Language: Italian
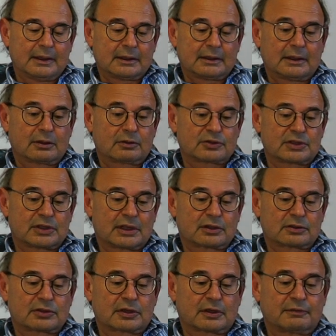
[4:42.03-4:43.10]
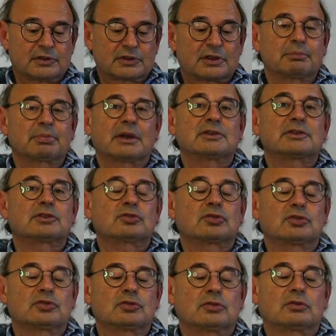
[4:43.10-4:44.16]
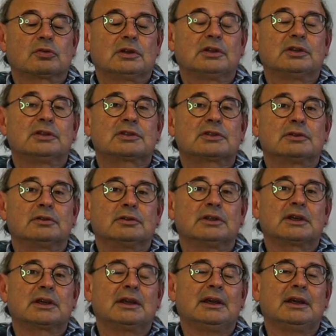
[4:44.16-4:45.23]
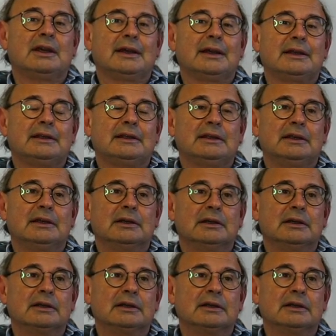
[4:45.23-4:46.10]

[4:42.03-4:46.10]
del cosiddetto service de presse, cioè sono quelle edizioni che i